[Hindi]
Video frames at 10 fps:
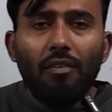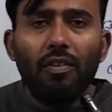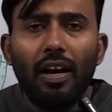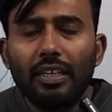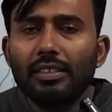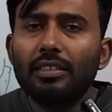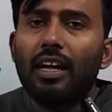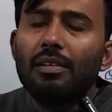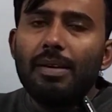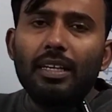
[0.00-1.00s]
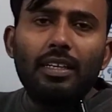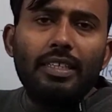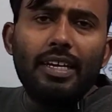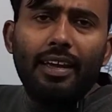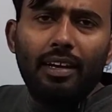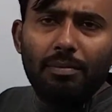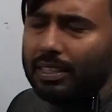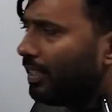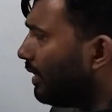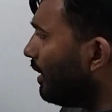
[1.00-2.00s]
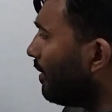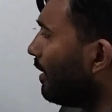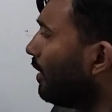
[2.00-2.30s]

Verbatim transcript: अफगानिस्तान में एक नदी है हेलमंद नदी